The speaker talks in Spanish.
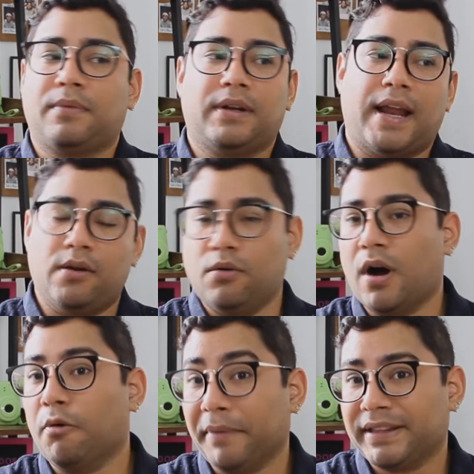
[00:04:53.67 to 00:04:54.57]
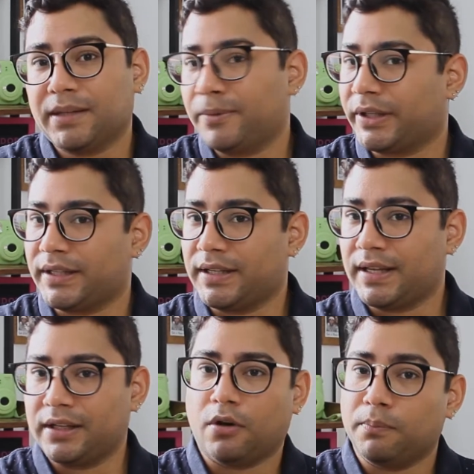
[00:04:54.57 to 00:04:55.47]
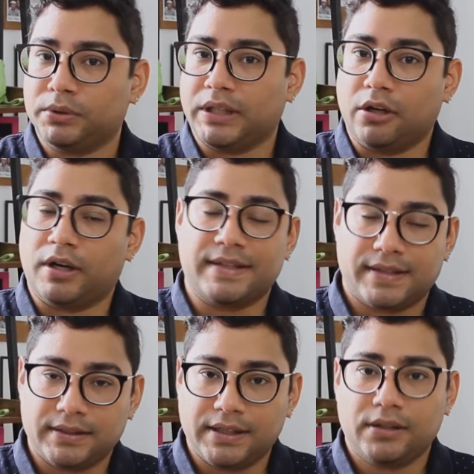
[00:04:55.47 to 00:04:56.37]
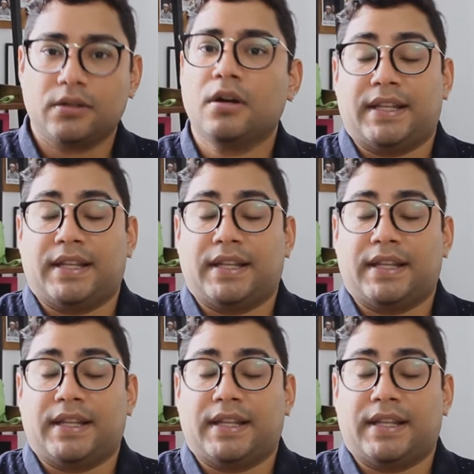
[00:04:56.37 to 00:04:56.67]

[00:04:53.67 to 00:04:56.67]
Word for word: la luz aumenta porque tienes el computador encendido,